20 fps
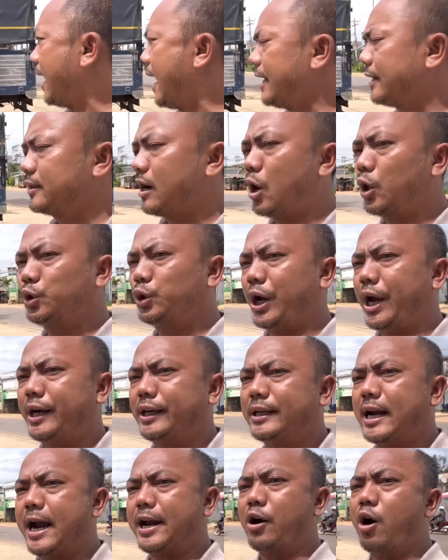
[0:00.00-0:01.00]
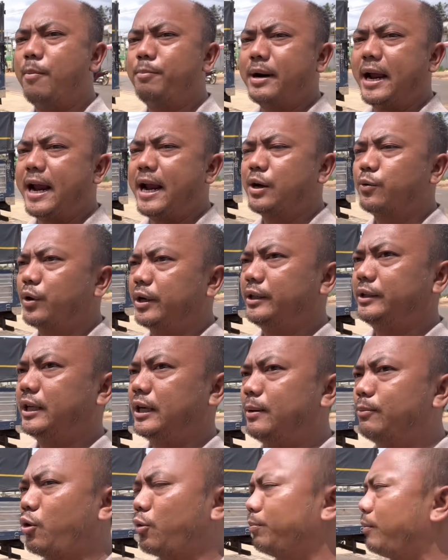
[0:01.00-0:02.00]
lại câu chuyện ngày hôm nay quý anh
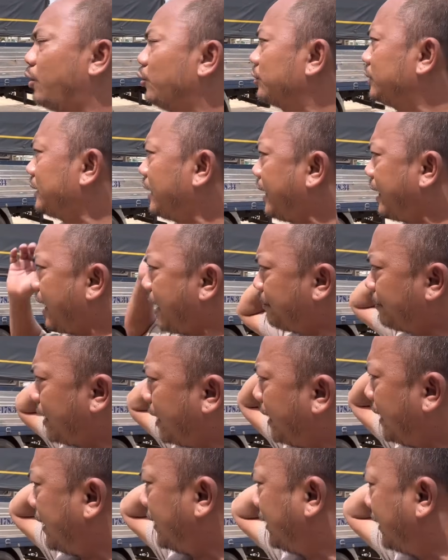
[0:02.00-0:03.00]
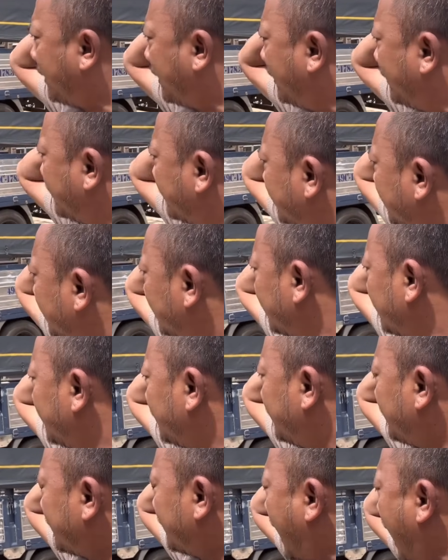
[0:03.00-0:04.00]
chị một mẫu xe em này là
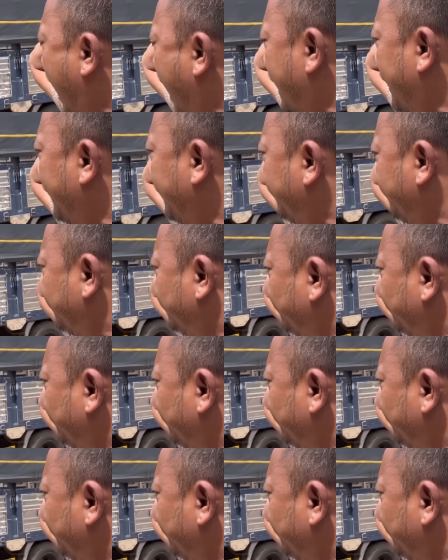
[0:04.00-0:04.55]
xe tải